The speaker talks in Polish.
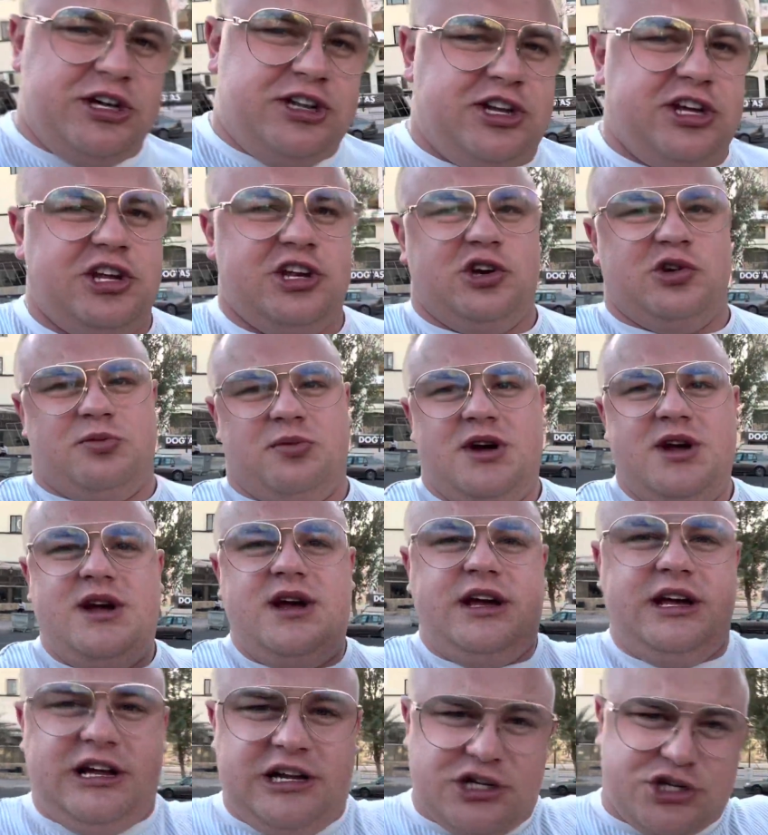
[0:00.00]
Ethereum,
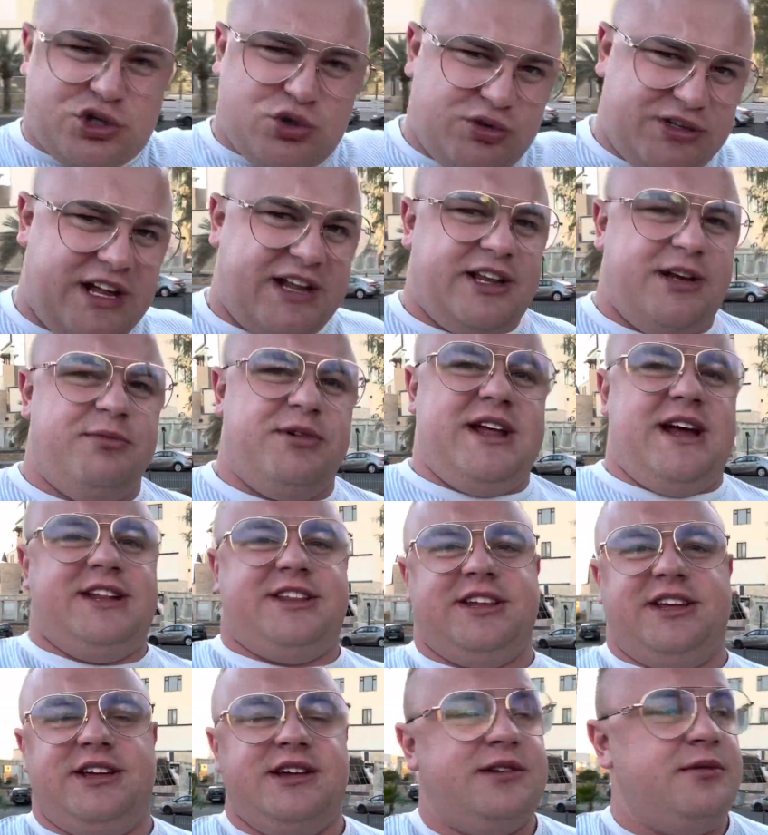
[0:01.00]
ile sztuk danej
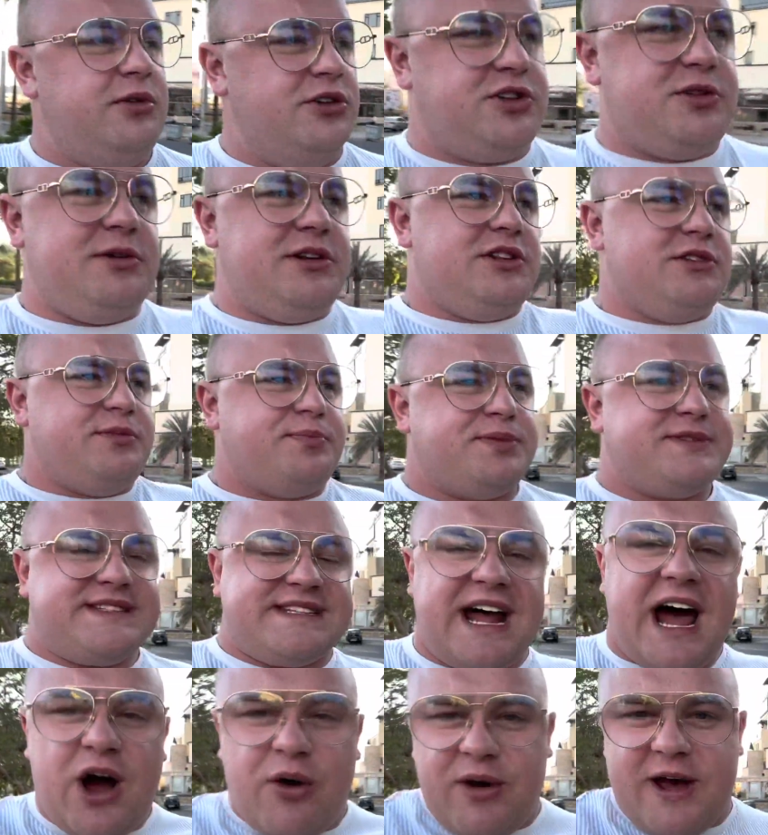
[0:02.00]
monety, bo to będą
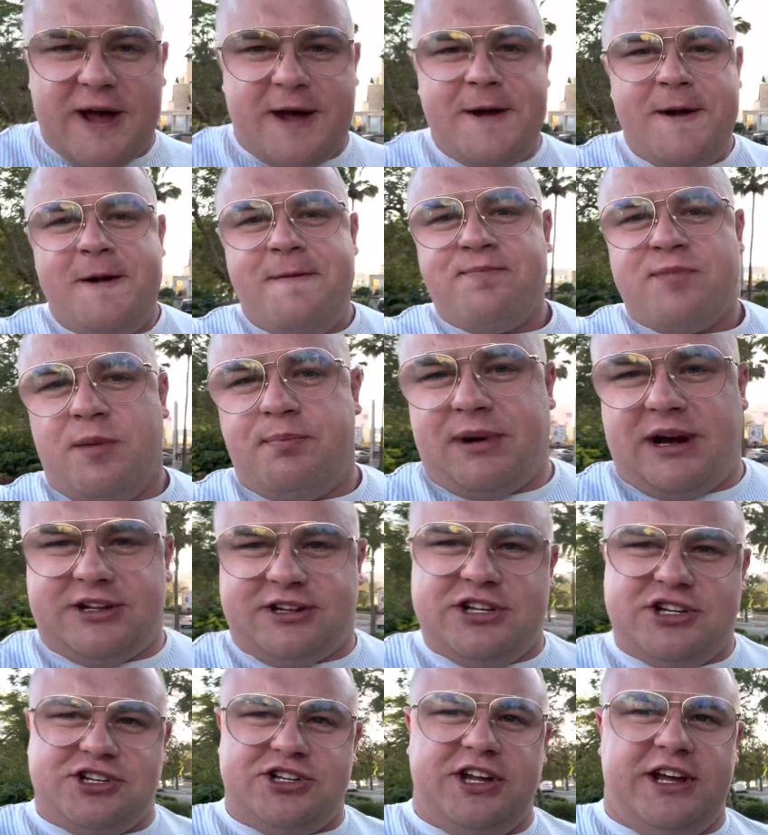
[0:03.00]
stałe
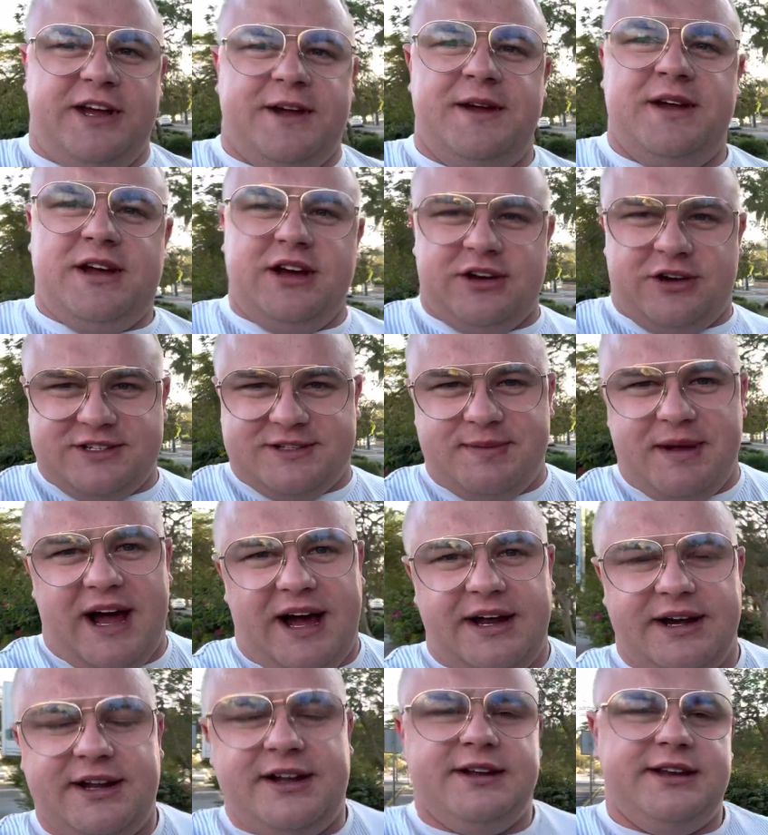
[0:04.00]
praktycznie
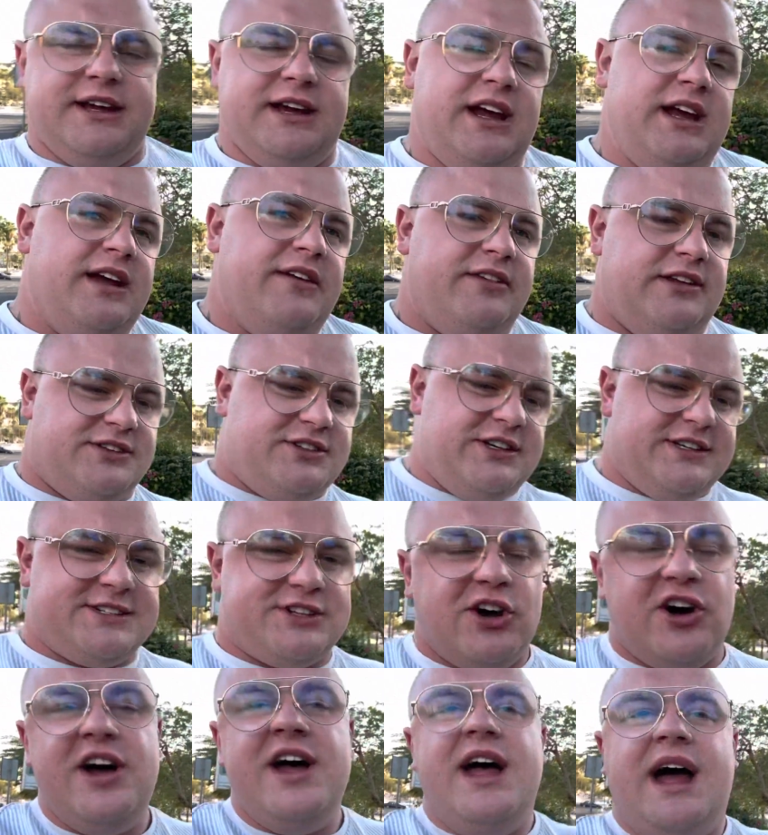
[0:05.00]
rozmiary, nie? Więc to jest
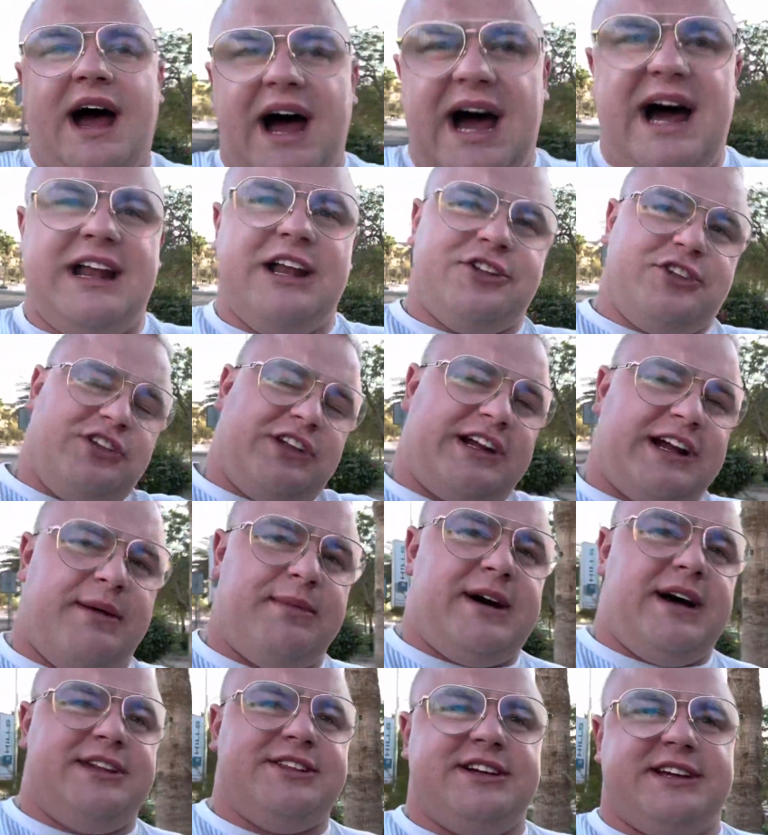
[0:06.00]
to, ale to taka
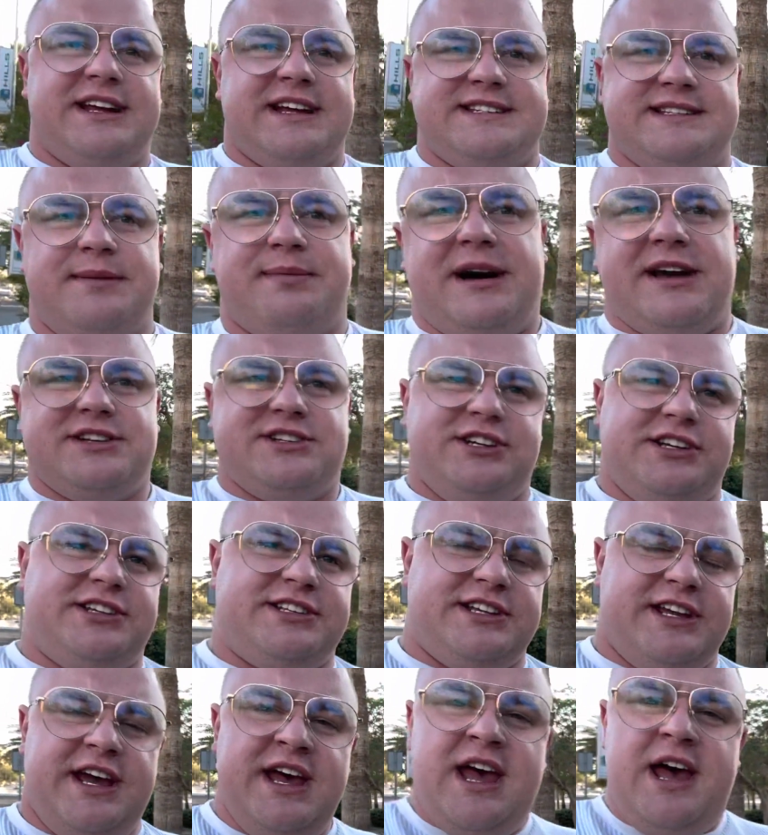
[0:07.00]
mała dygresja, bardziej
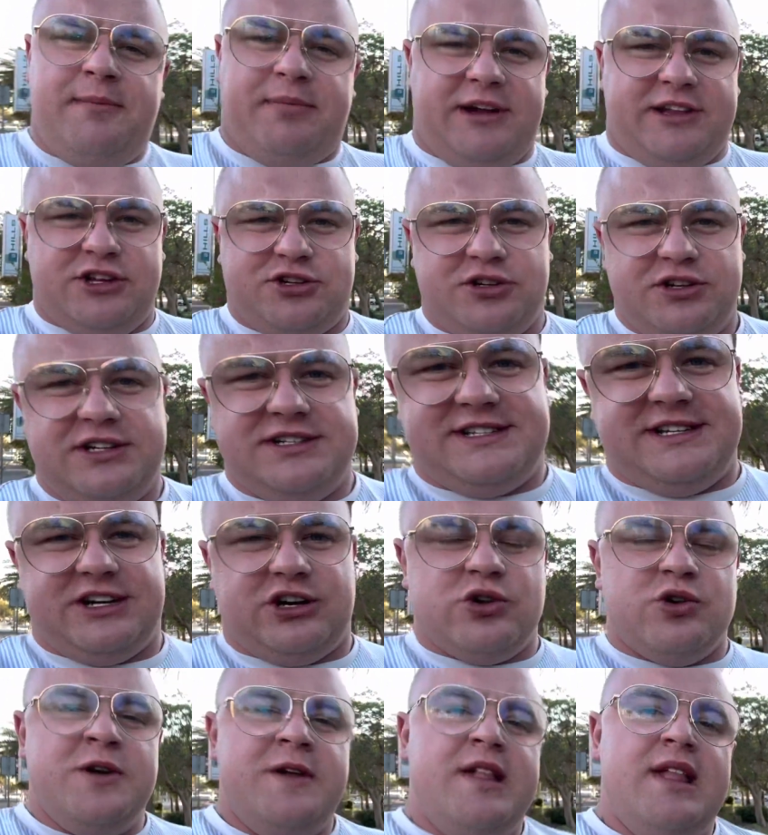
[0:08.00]
chcę padać o ryzyku.